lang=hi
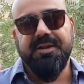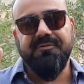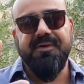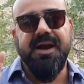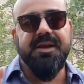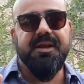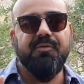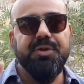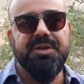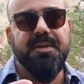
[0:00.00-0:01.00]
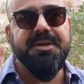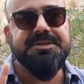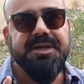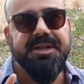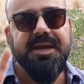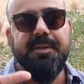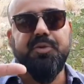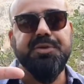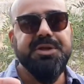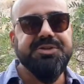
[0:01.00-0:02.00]
द फैक्ट कि वो समझ जाते हैं कि आप
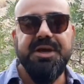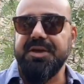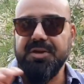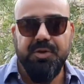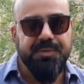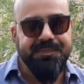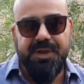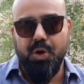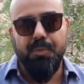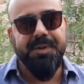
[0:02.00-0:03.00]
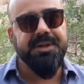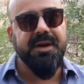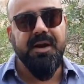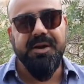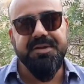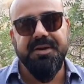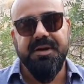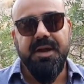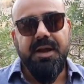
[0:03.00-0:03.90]
दूसरे शहर से हो दे ओपन देयर हार्ट्स एंड